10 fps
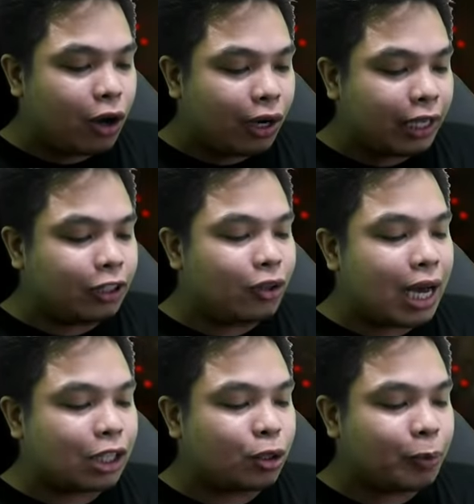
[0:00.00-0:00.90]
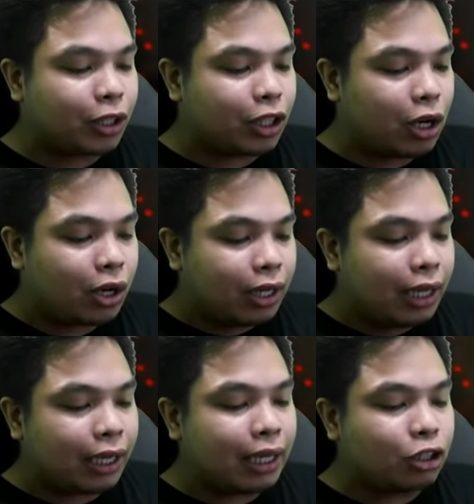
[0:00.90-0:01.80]
kaninong aso po ito?
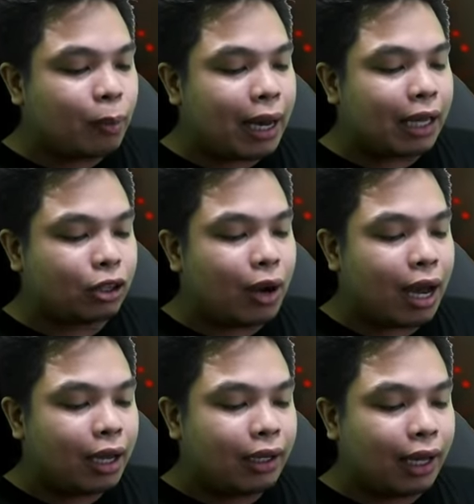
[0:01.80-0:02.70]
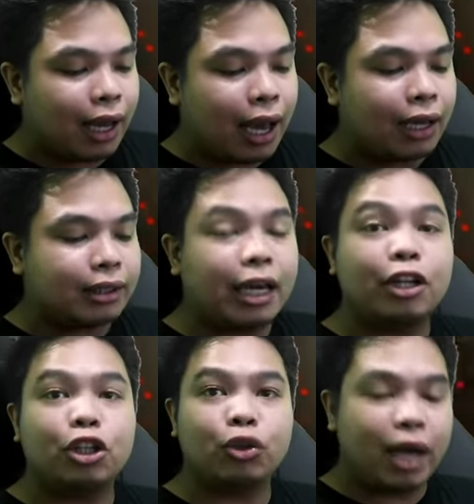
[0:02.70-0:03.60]
Langya to mga to ha. Ah. Nagkakalat kayo
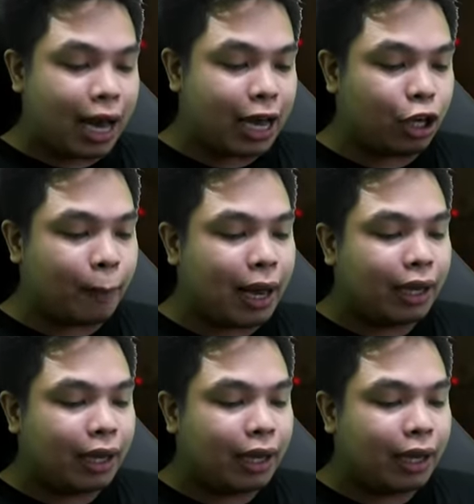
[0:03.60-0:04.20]
dito ng hayop ha. Ah.